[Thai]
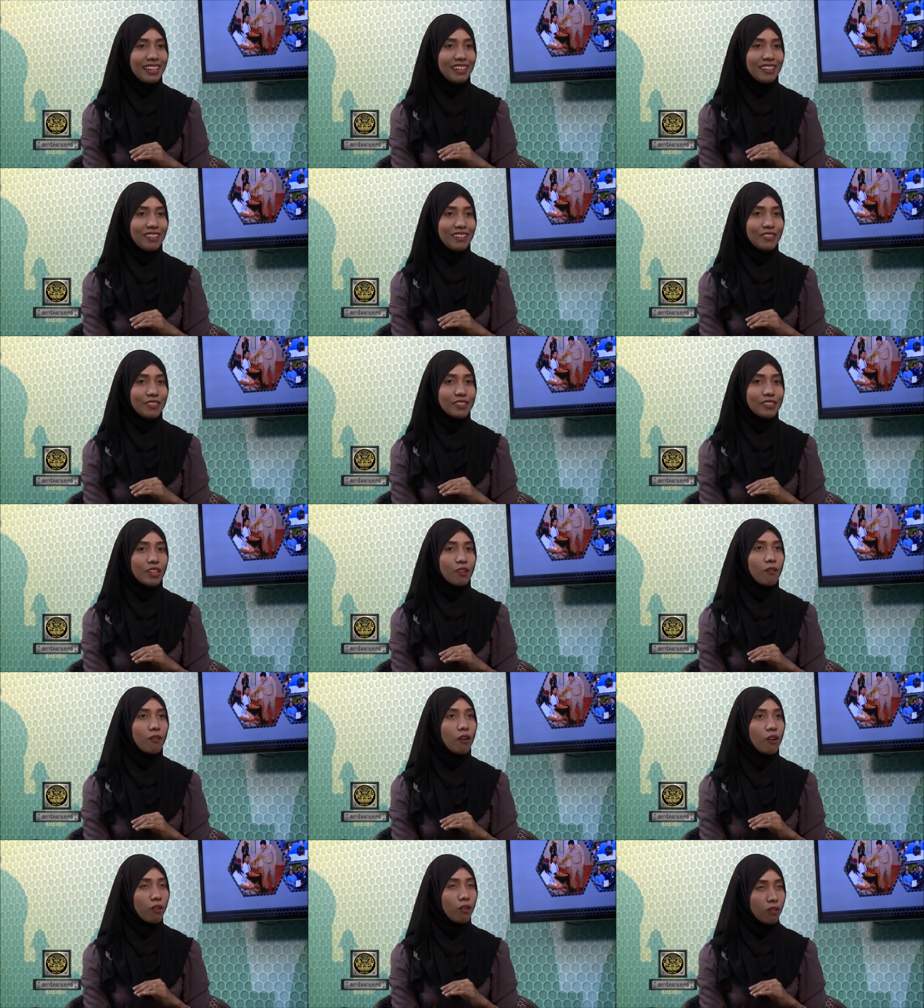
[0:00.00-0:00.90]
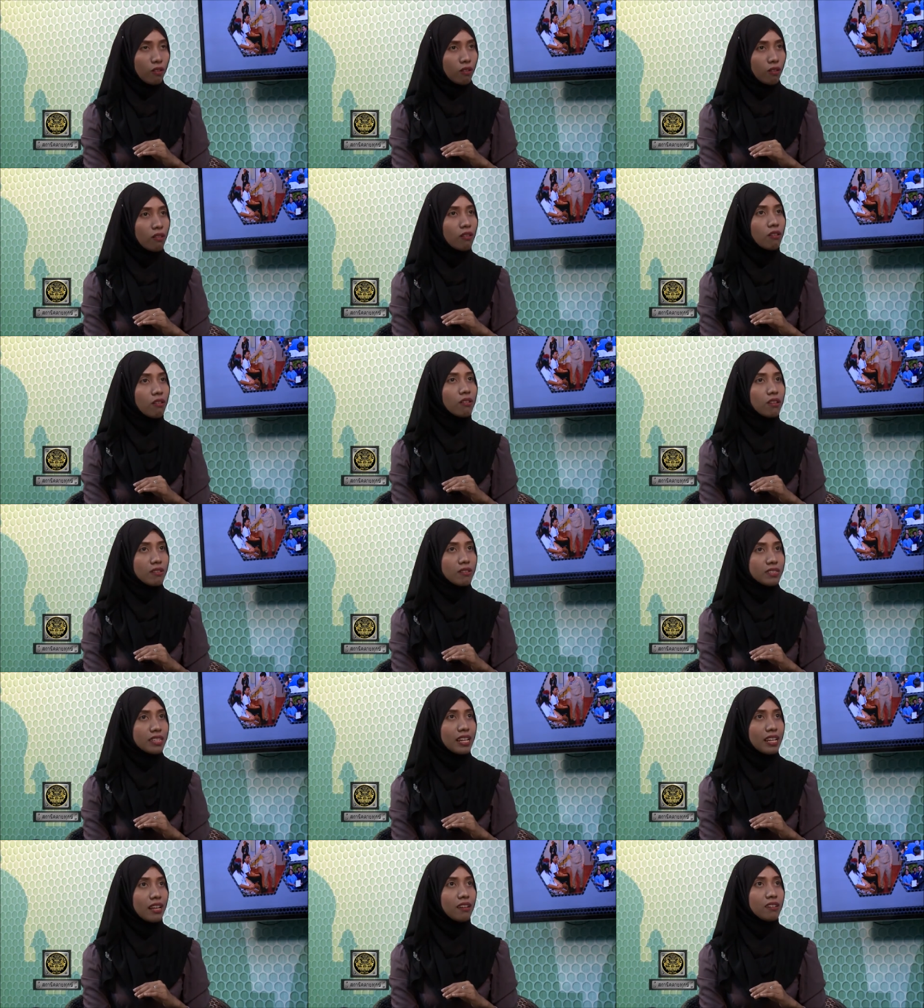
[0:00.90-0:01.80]
เอาแกว่าอ๋อ
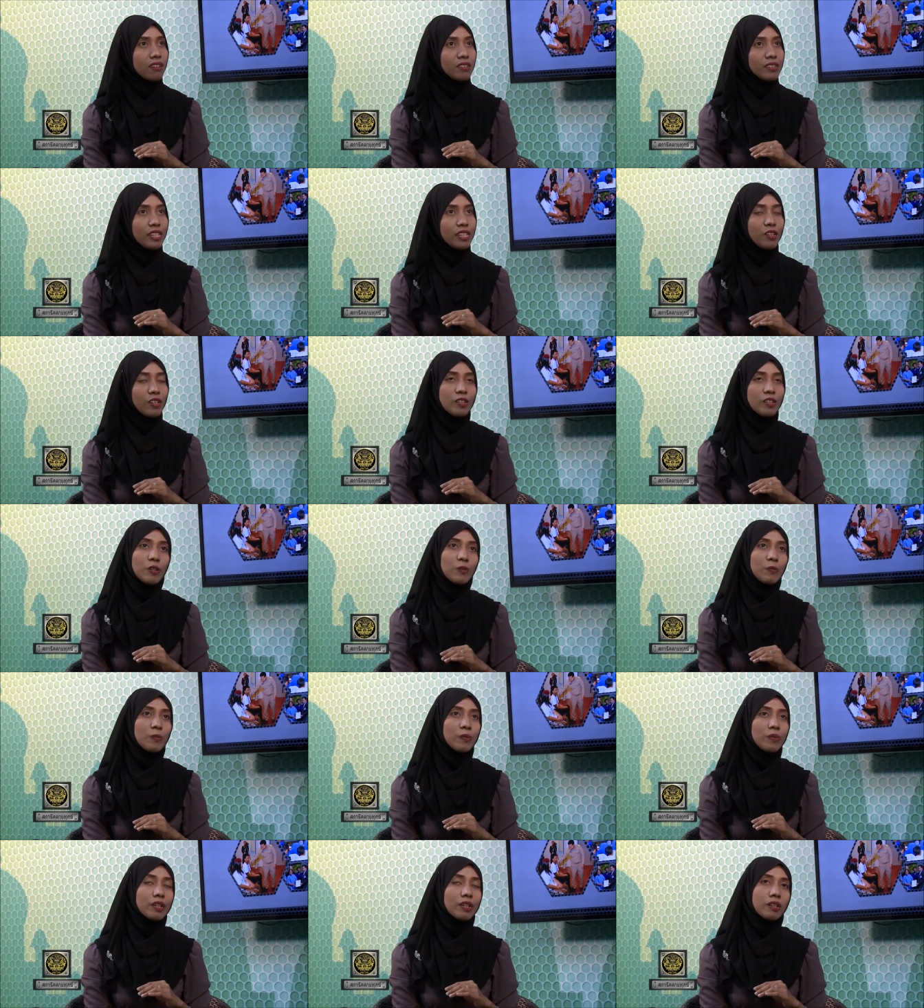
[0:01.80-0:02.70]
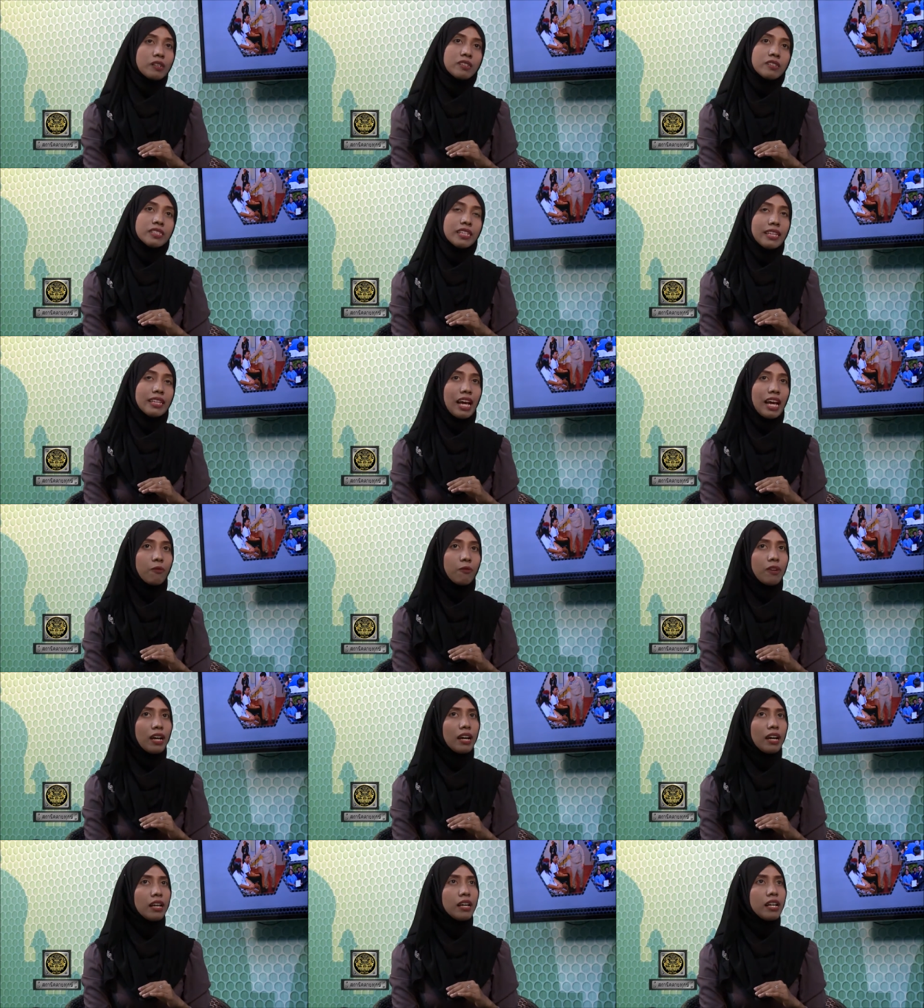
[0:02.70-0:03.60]
เข้าใจละเออแล้วแล้วเขาก็จะถาม
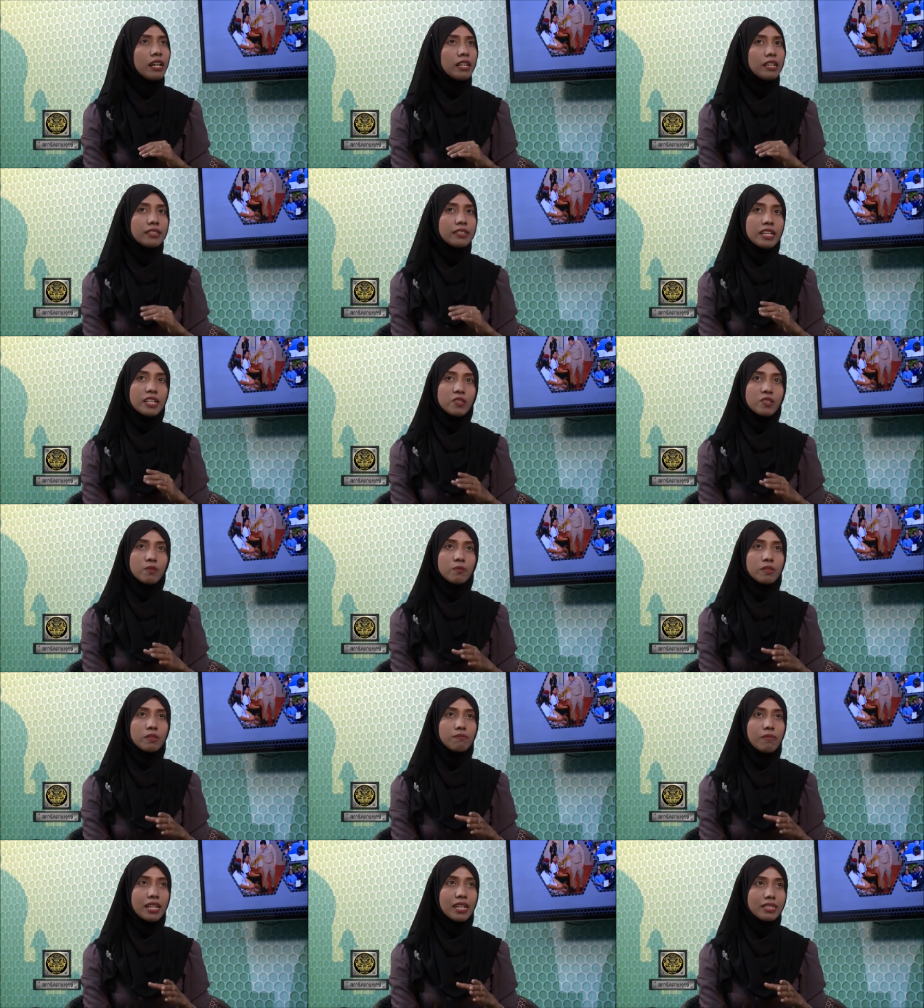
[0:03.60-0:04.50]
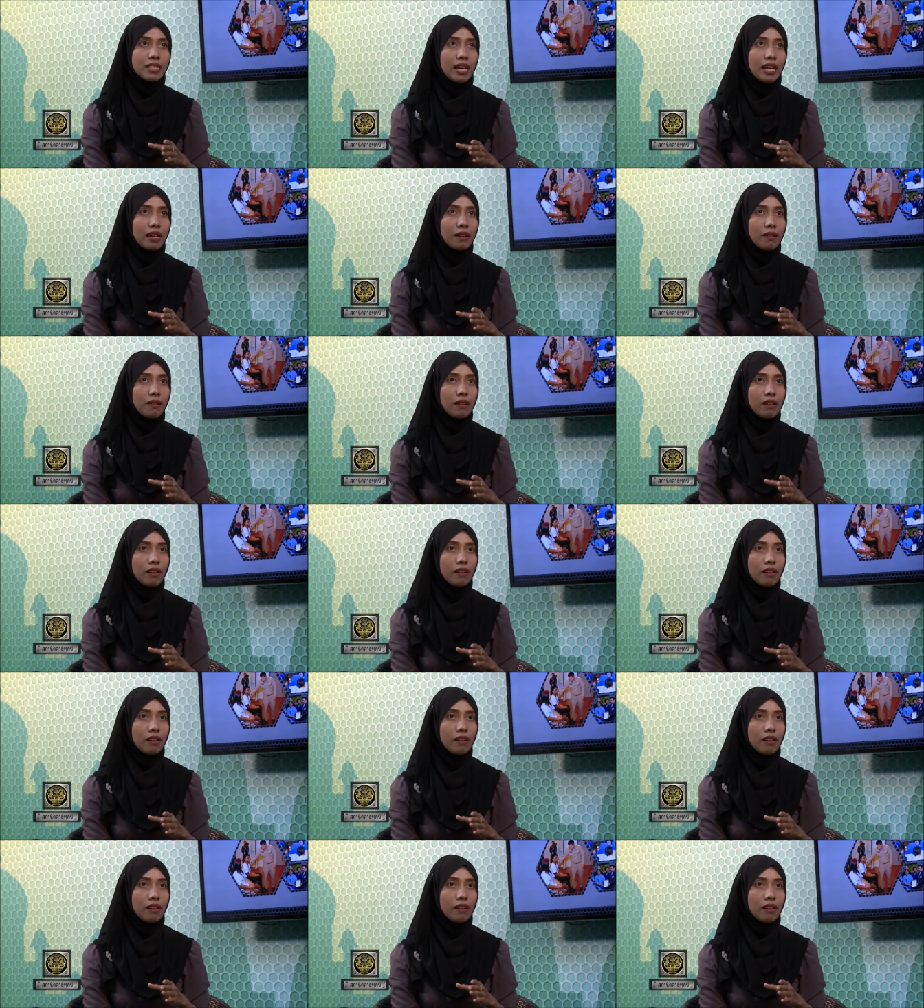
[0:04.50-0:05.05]
ว่า แล้วถ้าสมมติมาจาก